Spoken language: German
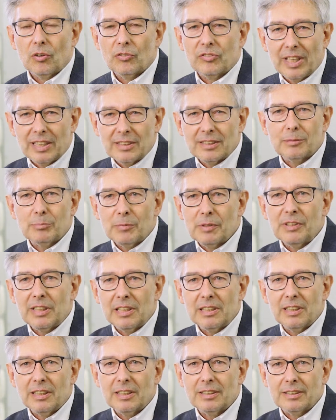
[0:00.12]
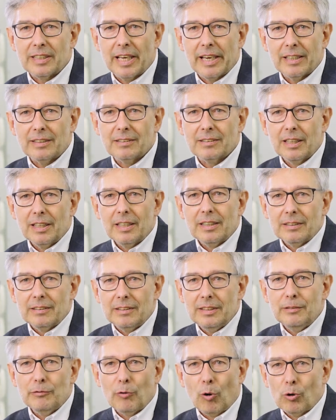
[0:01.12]
Und das hat mir wirklich gezeigt,
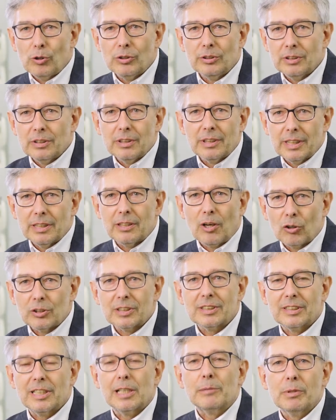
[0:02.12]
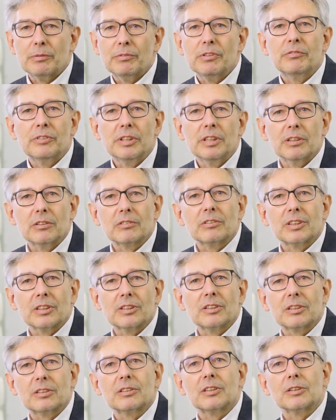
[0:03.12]
die wollen genau dasselbe wie wir. Und
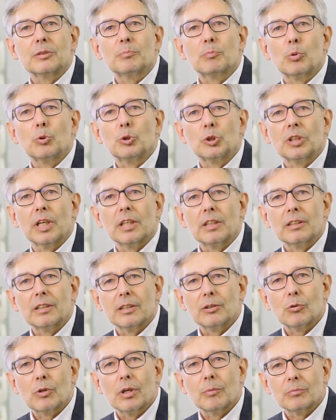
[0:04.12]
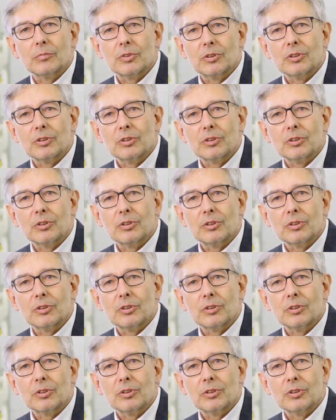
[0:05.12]
das, das pusht einen enorm.